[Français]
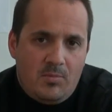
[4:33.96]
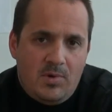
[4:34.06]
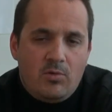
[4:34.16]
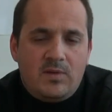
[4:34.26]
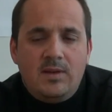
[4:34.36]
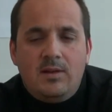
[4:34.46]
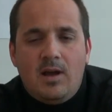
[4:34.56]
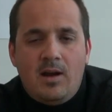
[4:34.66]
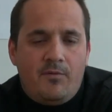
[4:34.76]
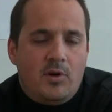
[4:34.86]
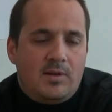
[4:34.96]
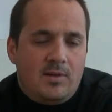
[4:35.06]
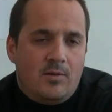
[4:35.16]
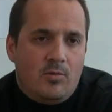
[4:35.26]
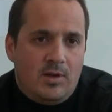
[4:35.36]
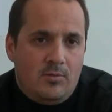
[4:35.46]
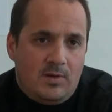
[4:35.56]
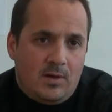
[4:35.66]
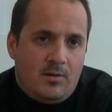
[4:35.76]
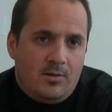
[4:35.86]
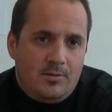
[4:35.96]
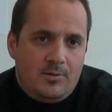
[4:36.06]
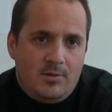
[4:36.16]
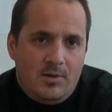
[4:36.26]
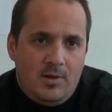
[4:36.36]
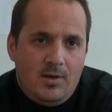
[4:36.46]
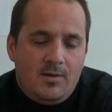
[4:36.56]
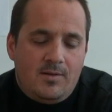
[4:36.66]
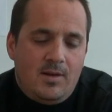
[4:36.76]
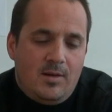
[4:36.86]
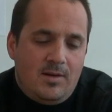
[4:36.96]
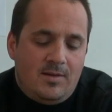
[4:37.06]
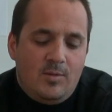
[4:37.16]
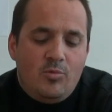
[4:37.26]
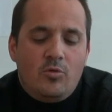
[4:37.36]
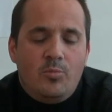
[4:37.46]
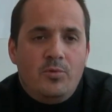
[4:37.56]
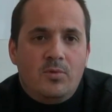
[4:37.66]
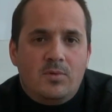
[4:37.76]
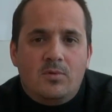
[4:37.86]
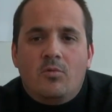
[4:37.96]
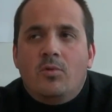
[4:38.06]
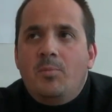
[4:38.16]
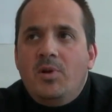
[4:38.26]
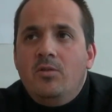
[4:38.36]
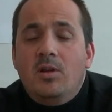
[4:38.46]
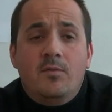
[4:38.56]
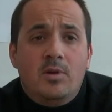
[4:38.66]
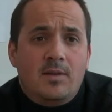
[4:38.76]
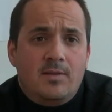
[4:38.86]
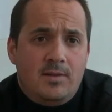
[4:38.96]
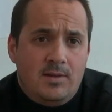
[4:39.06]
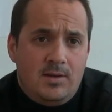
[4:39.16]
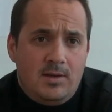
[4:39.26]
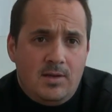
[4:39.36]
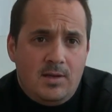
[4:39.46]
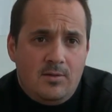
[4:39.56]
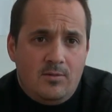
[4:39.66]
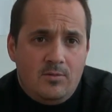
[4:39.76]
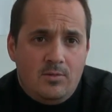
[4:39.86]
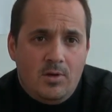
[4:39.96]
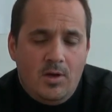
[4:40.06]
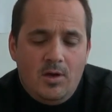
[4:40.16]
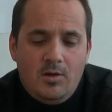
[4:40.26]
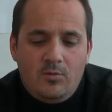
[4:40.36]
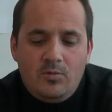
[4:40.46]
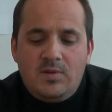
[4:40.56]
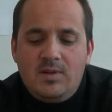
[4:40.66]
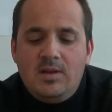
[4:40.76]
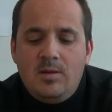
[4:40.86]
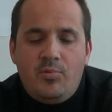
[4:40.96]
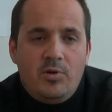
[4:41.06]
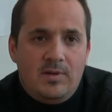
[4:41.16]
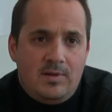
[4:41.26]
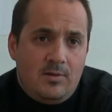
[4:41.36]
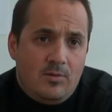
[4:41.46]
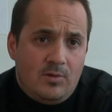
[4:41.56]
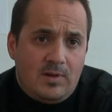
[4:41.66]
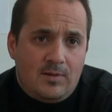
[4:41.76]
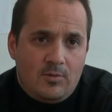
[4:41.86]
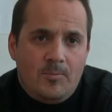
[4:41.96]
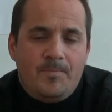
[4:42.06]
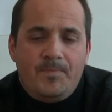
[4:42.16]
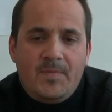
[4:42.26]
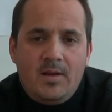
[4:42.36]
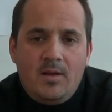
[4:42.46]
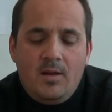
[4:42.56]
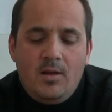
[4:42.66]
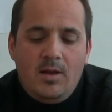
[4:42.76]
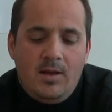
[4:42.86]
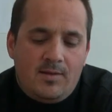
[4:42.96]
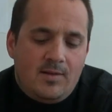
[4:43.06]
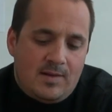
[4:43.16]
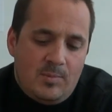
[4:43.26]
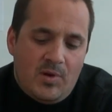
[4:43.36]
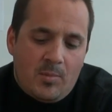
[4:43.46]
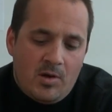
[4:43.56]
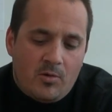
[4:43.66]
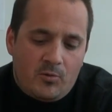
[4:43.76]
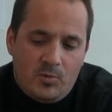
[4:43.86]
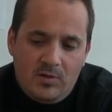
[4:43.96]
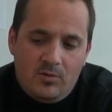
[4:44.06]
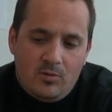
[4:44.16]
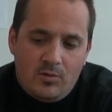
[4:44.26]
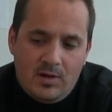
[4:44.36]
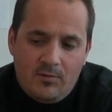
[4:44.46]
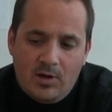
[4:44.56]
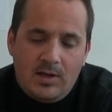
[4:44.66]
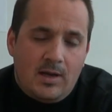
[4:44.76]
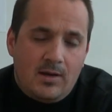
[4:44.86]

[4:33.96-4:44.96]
mais aussi à la fois très éloigné du terrain. C'est ici beaucoup plus ce qu'on appelle de l'advocacy et de tout ce qui est politique de nutrition. Et c'est ce qui permet ensuite d'avoir les